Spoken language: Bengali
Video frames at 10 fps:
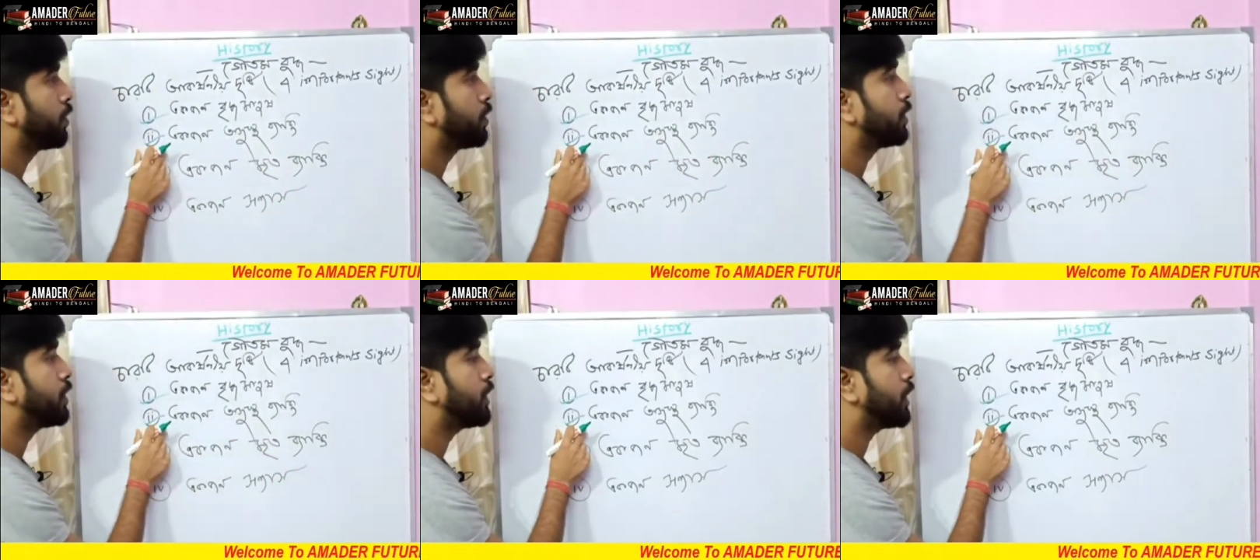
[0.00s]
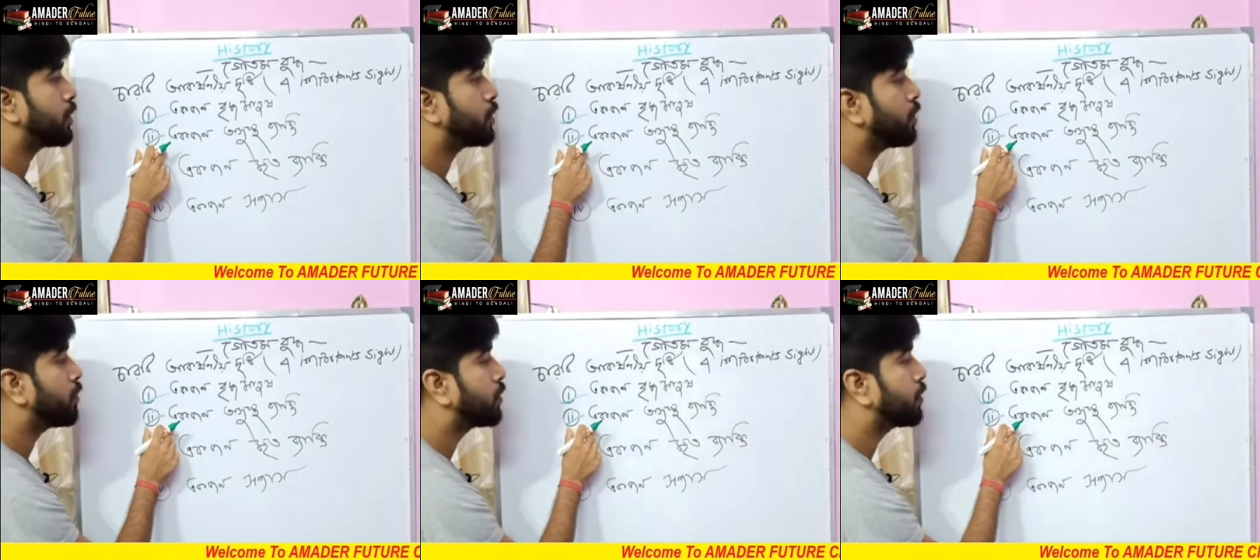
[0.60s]
দৃষ্টি আকর্ষণের
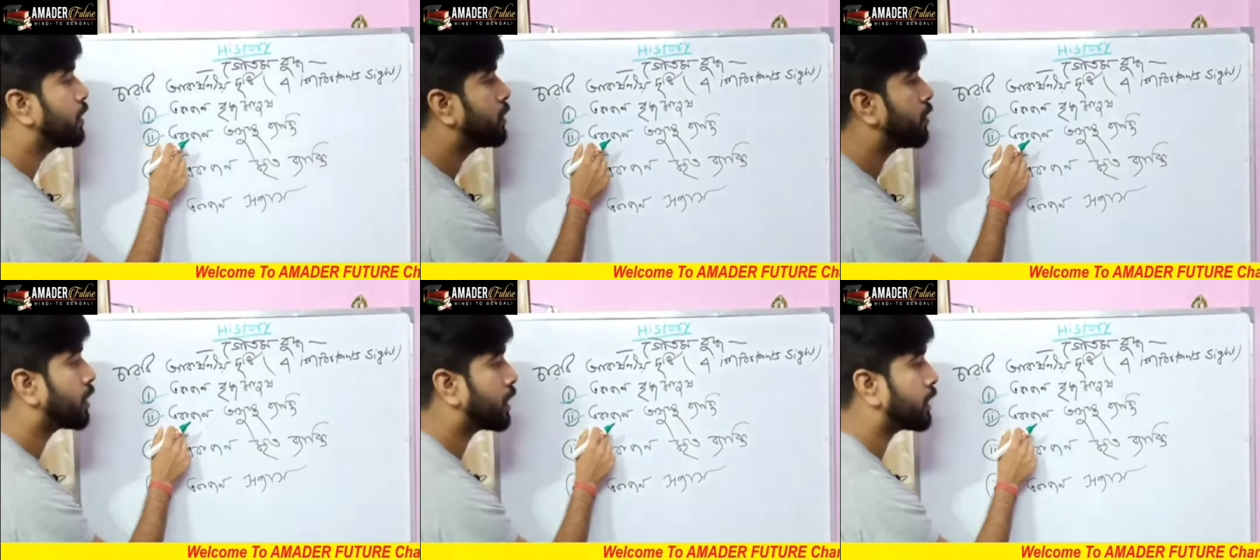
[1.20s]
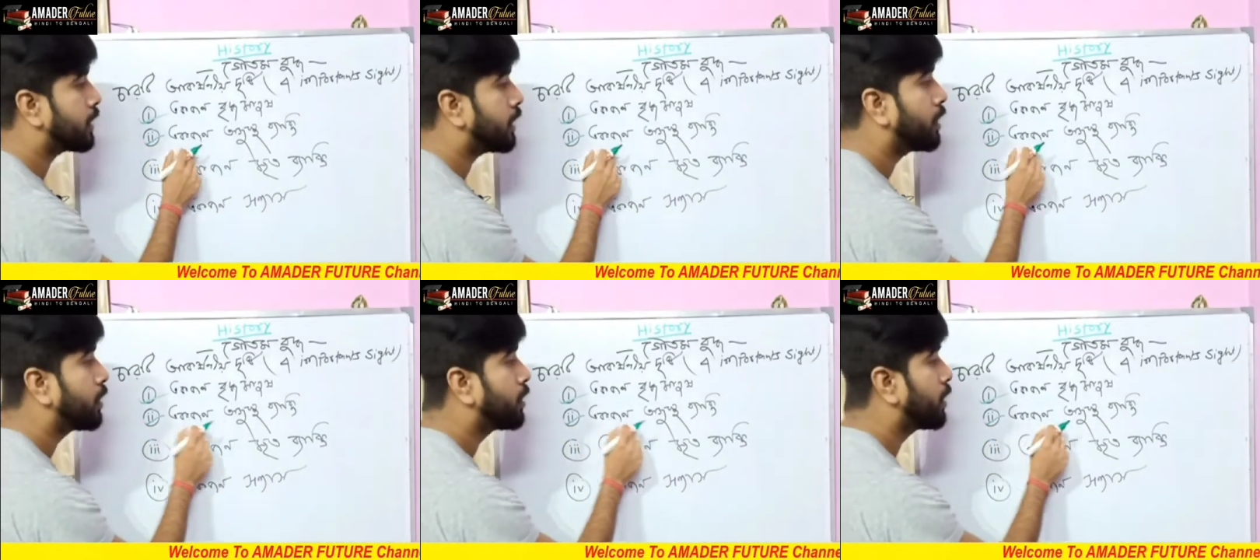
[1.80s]
বস্তু কি ছিল তার কাছে
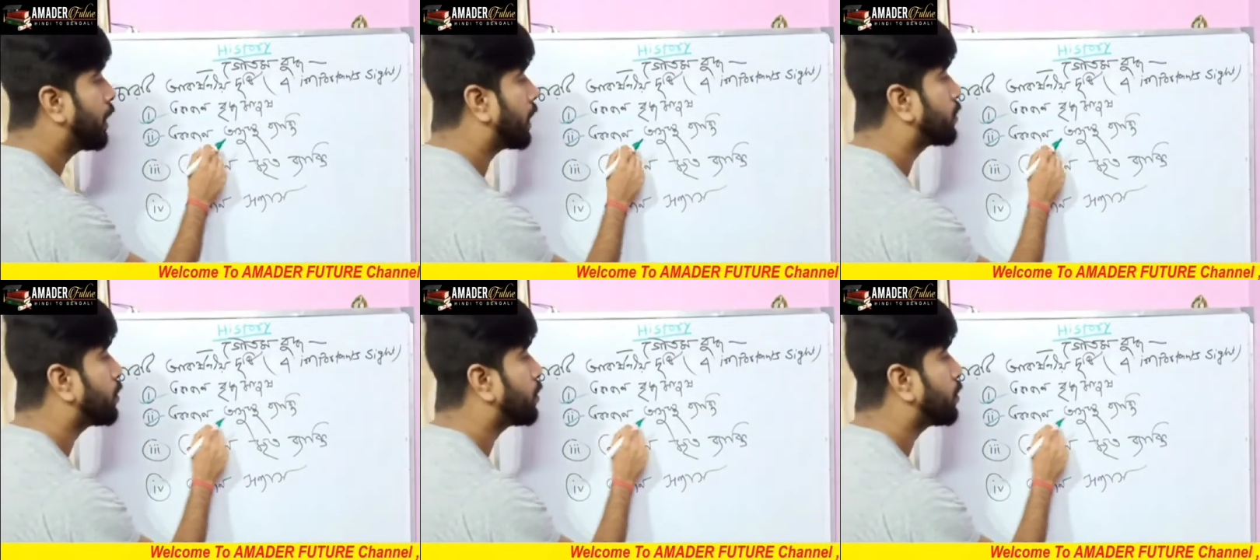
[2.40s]
একজন